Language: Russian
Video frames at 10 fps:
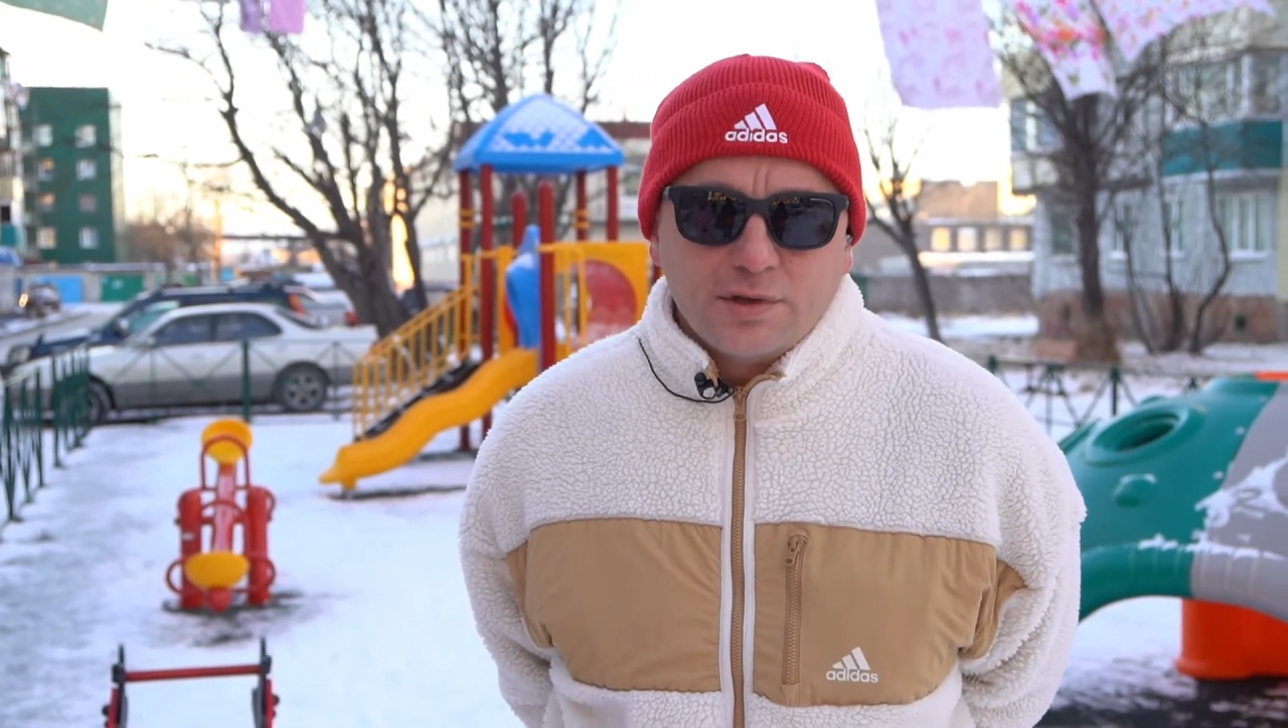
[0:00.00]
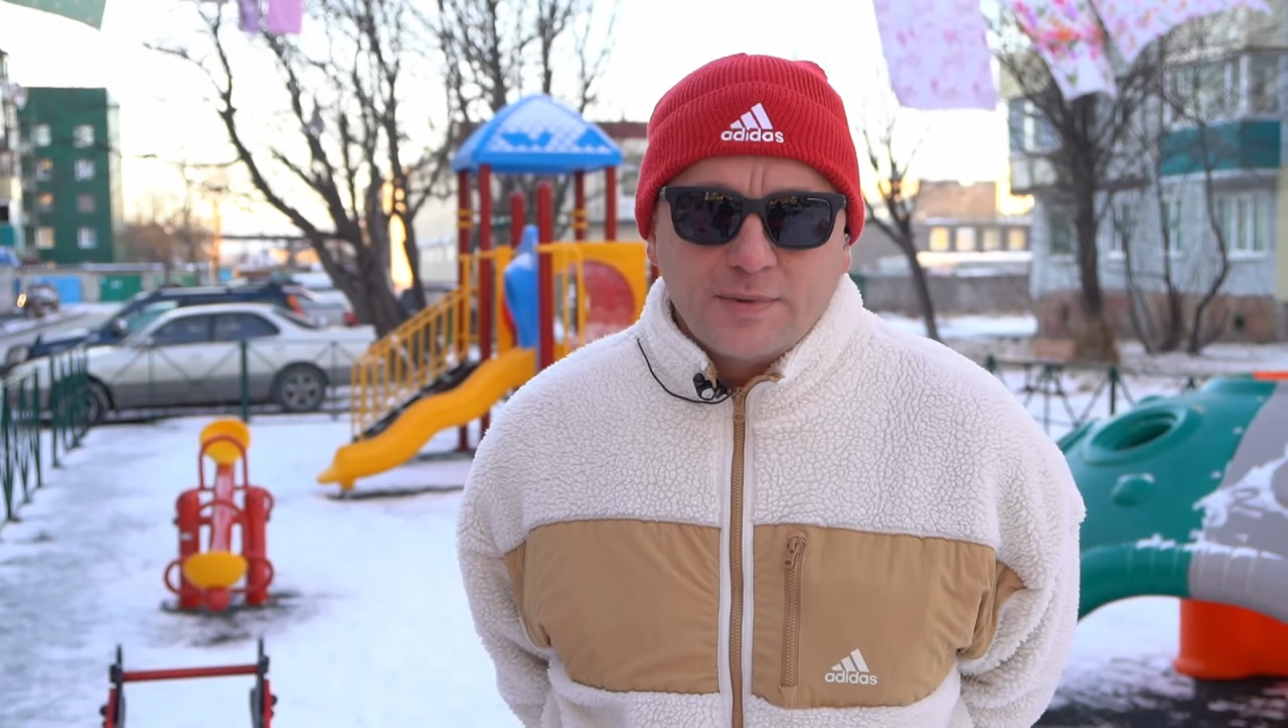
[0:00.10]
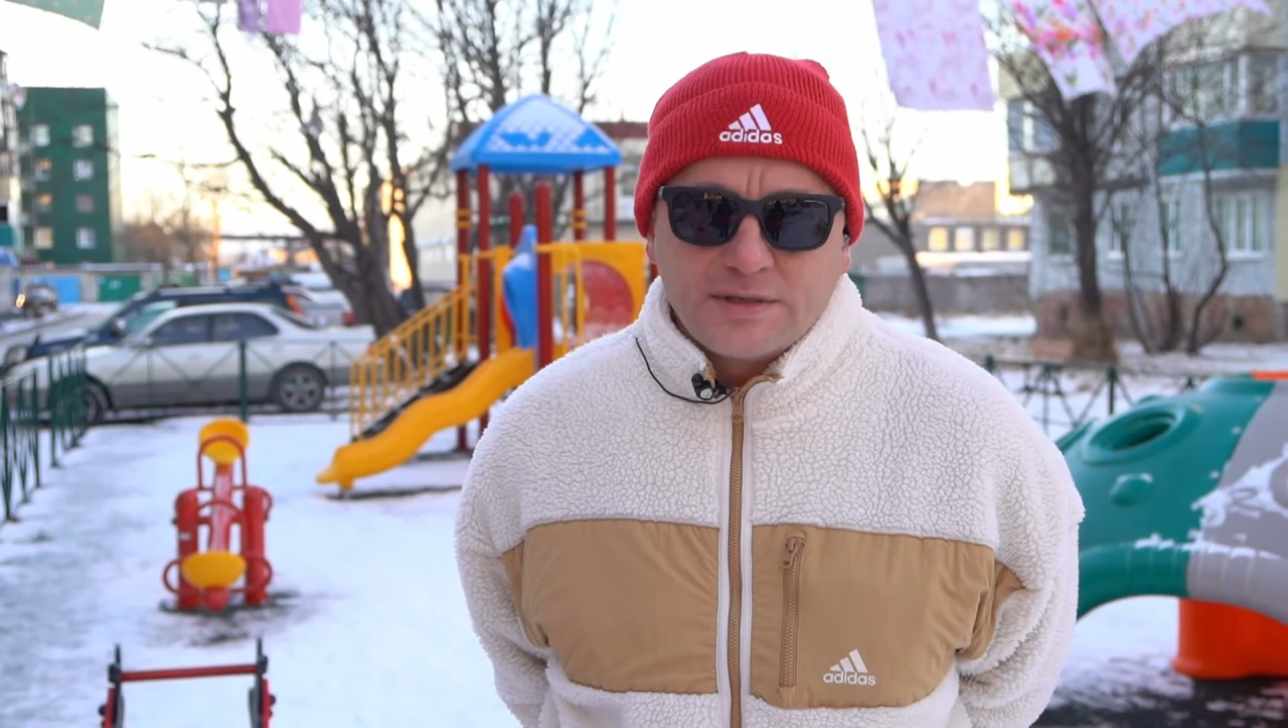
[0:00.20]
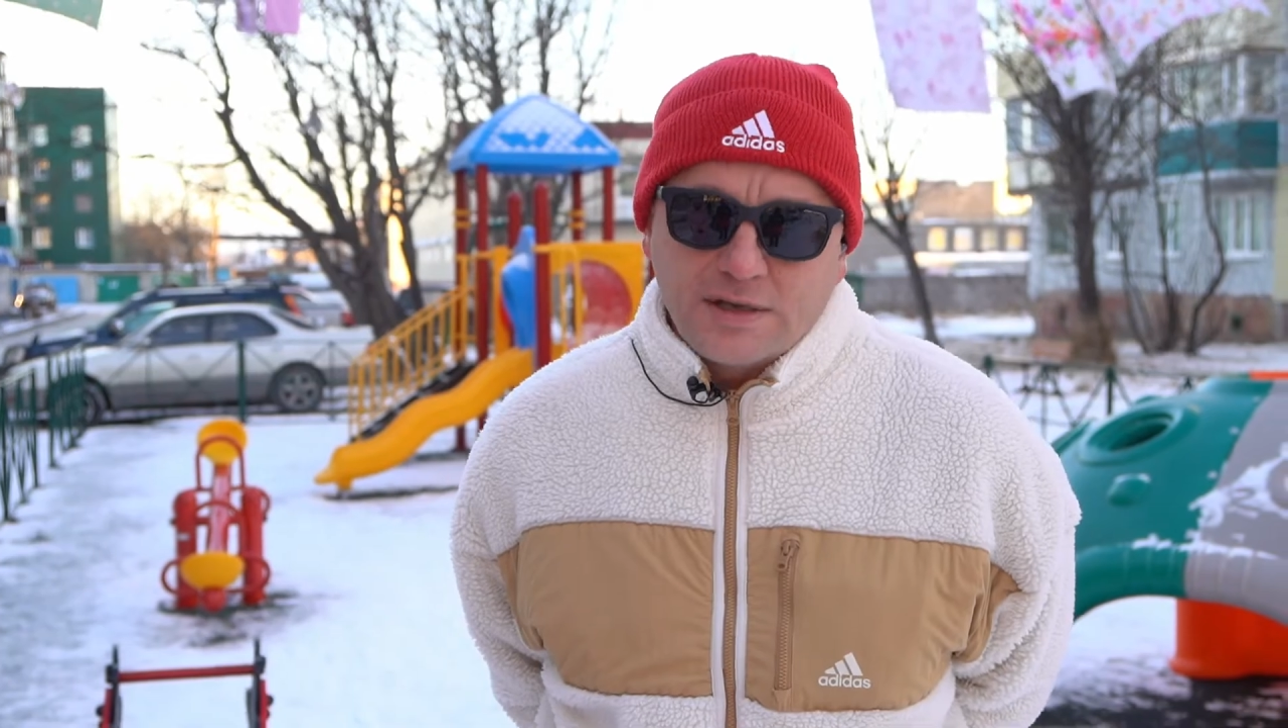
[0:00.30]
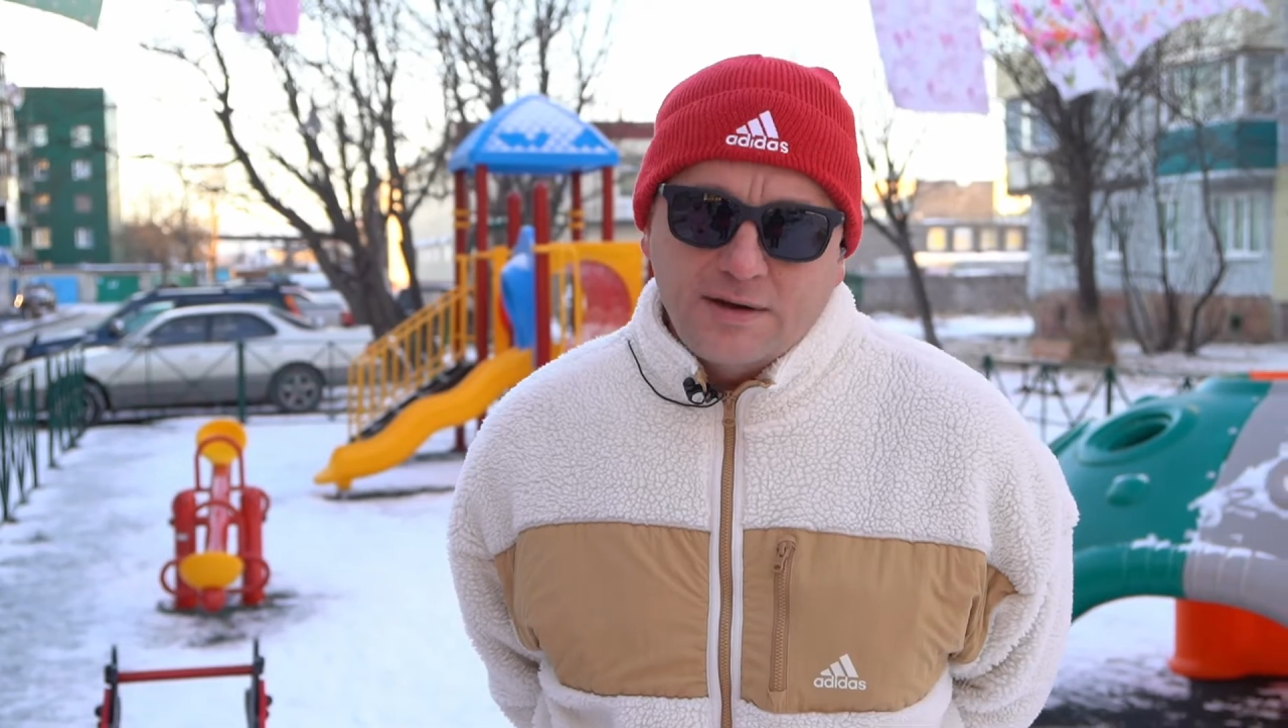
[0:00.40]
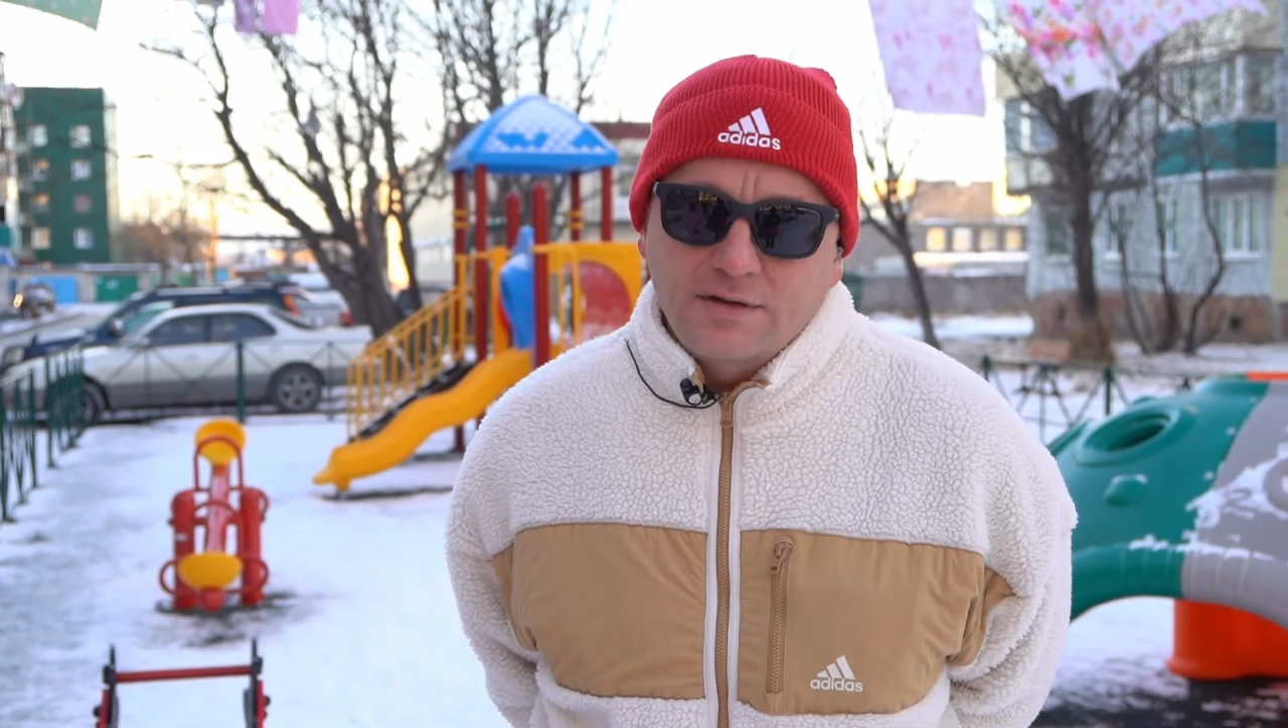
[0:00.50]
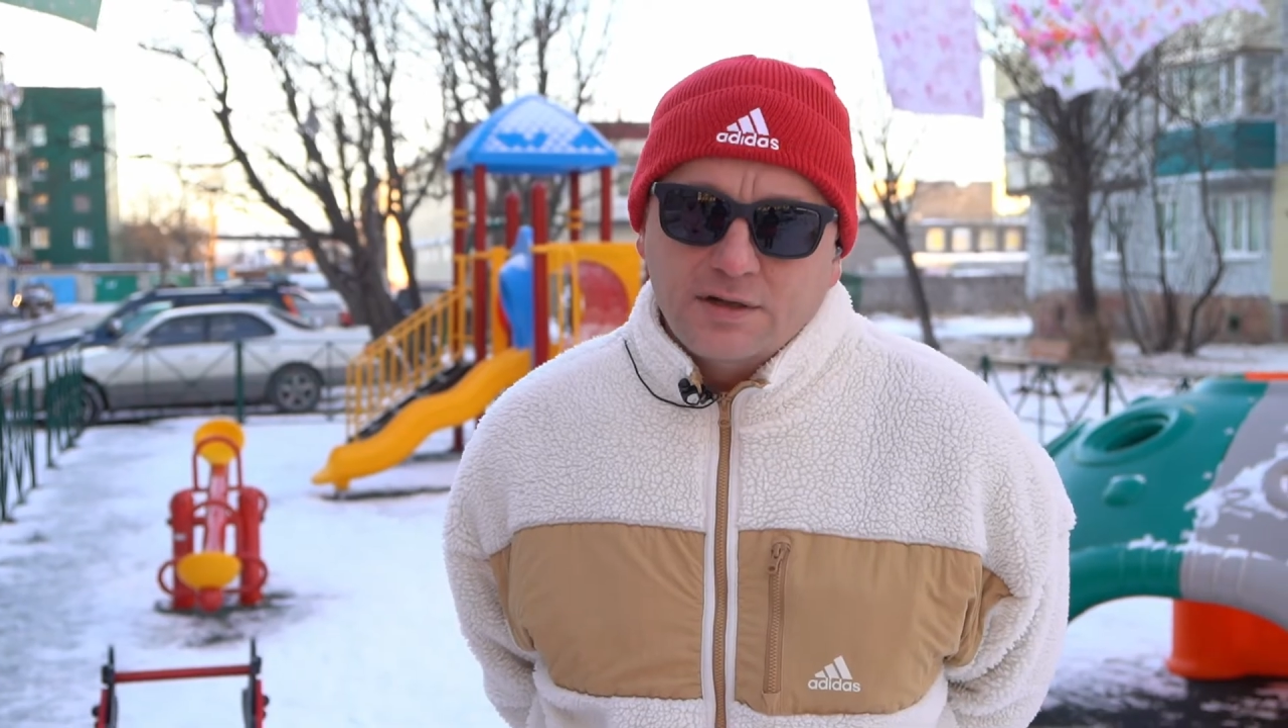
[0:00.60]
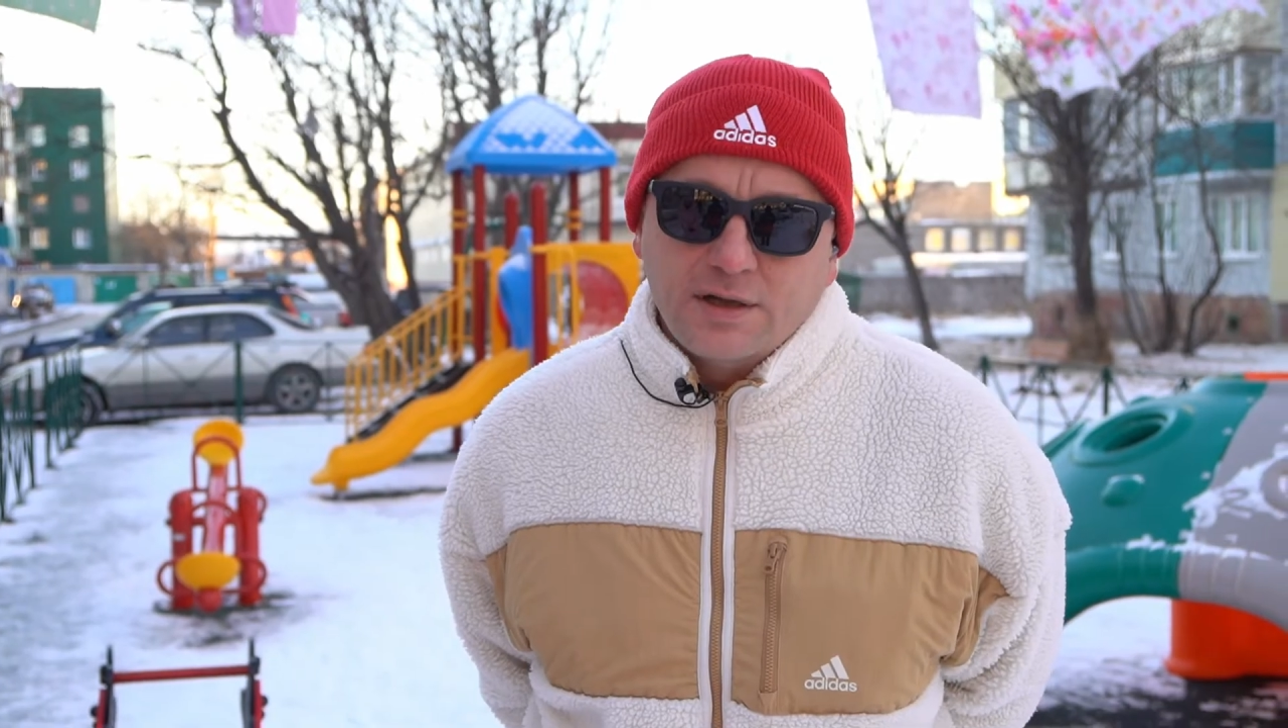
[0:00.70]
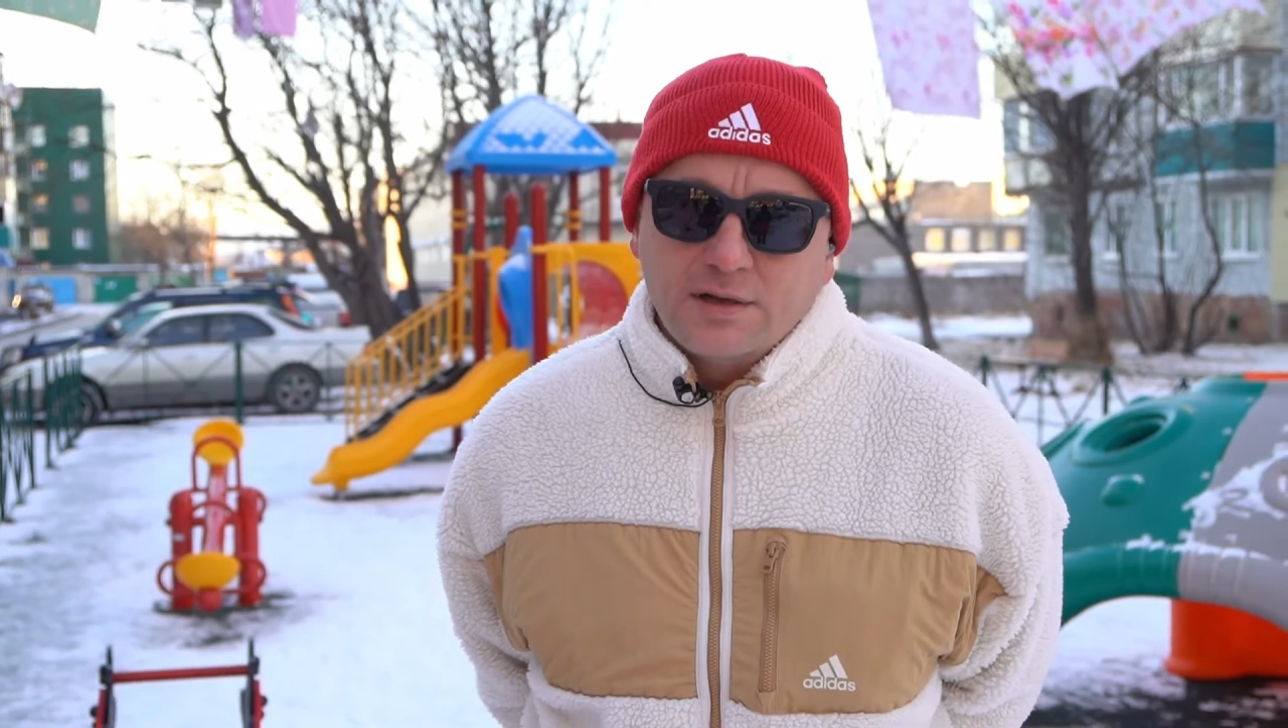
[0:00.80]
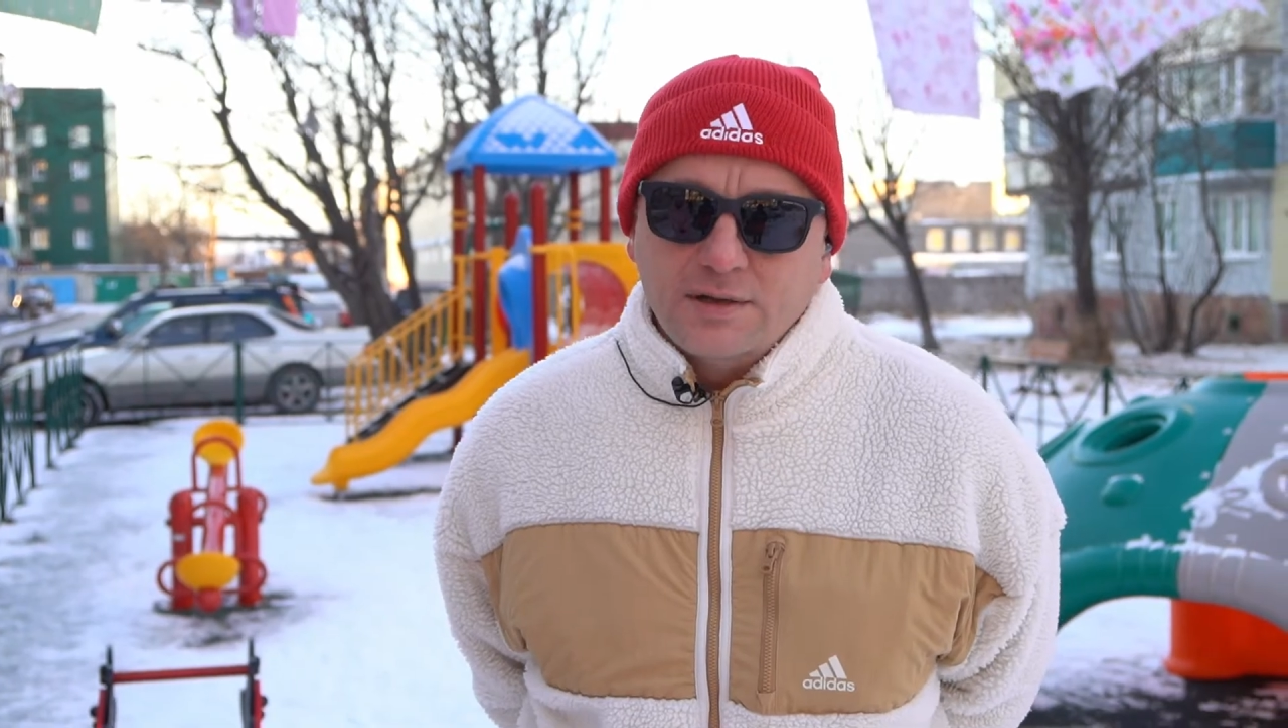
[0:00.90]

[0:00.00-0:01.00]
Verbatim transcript: поставлено.